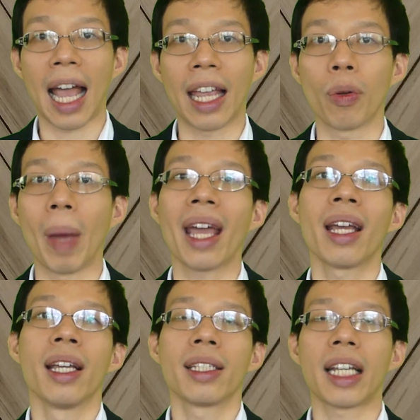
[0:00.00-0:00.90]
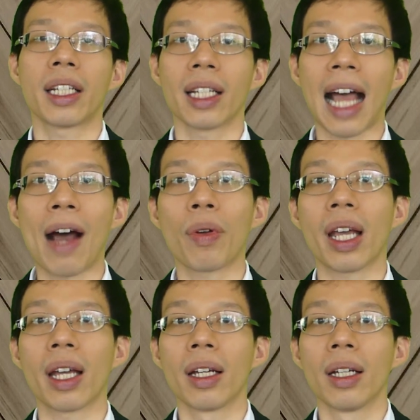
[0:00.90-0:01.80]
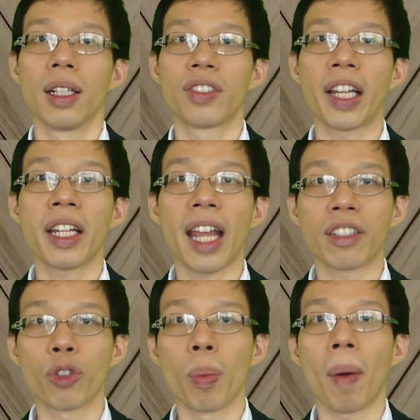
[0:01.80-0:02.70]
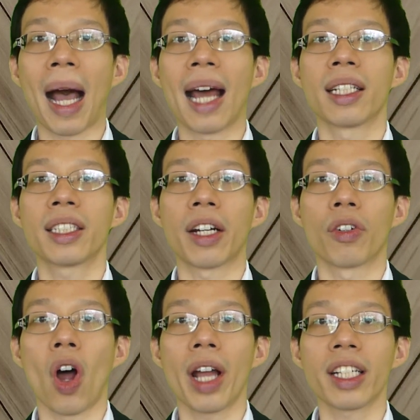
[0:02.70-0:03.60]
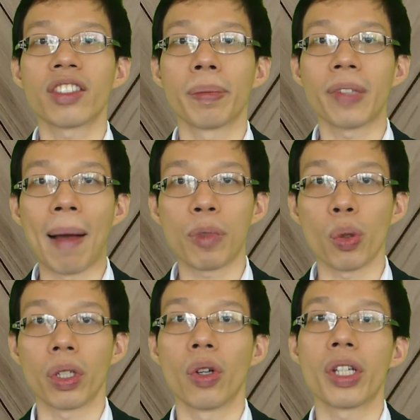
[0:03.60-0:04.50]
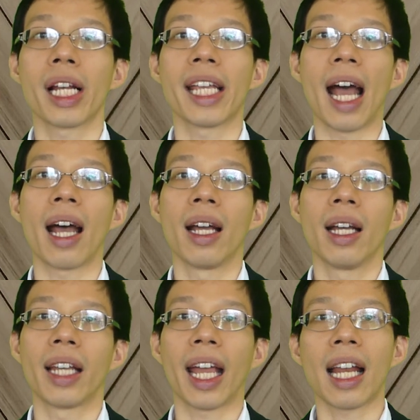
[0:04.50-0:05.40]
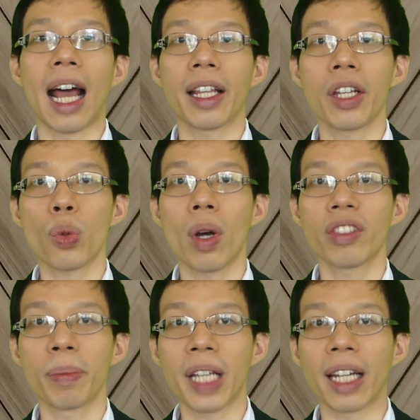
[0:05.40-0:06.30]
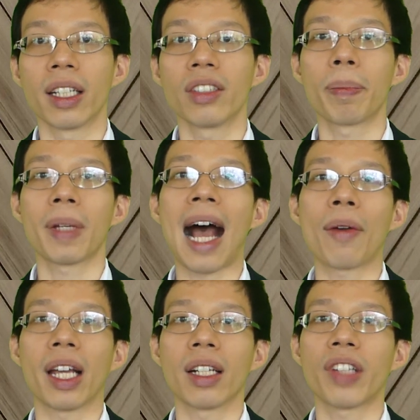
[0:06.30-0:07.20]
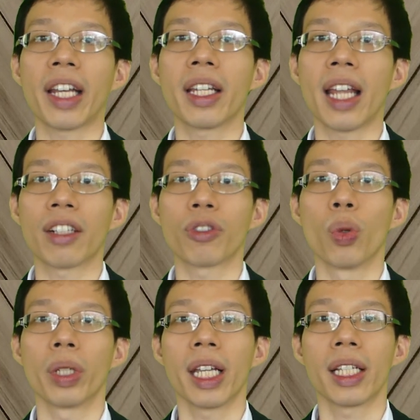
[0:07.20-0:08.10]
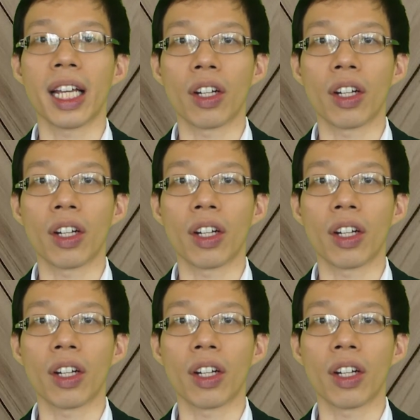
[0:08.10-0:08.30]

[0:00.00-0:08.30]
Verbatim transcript: ไงถูกไหมเจถึงเเนี่ยเซ็ตอินเด็กซ์อยู่ประมาณ 773 จุดโดยเฉลี่ย ในขณะที่ช่วง 17-19 เนี่ยเซ็ตอินเด็กซ์อยู่ที่